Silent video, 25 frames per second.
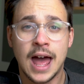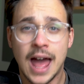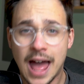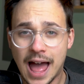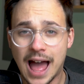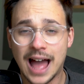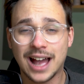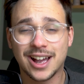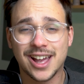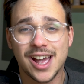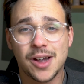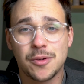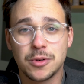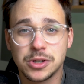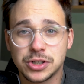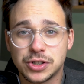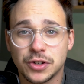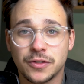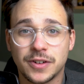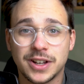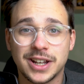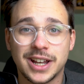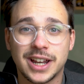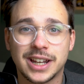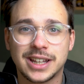Anche questo
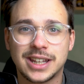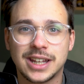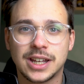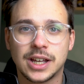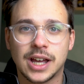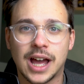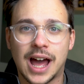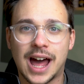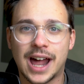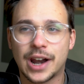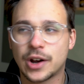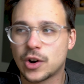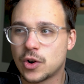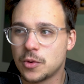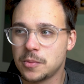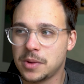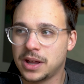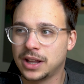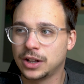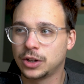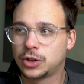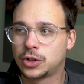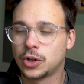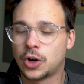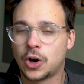venerdì
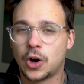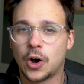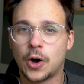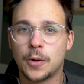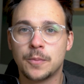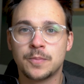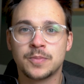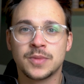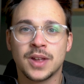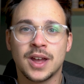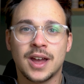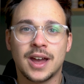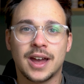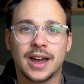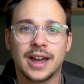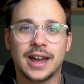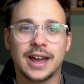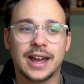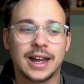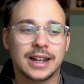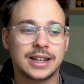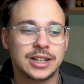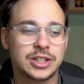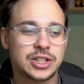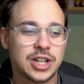argomento
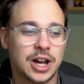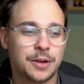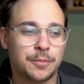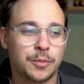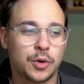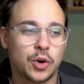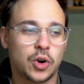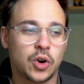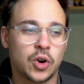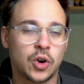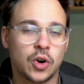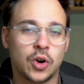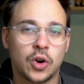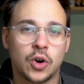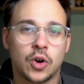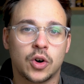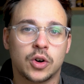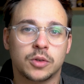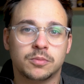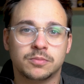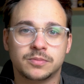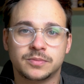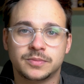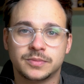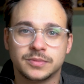eh,
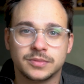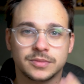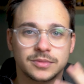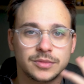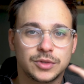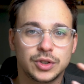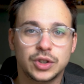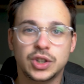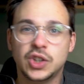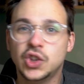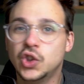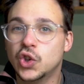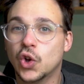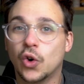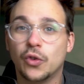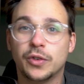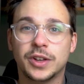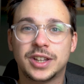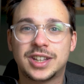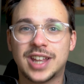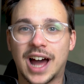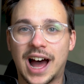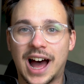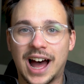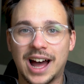diciamo mm,
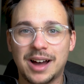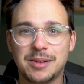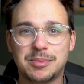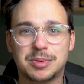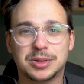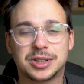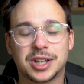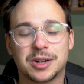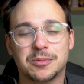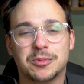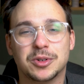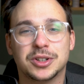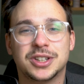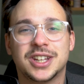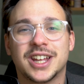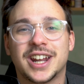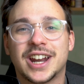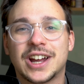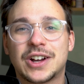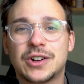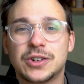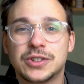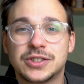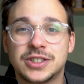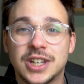novità, potremmo
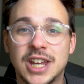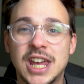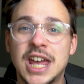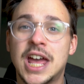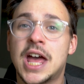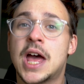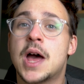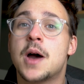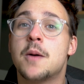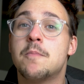dire così,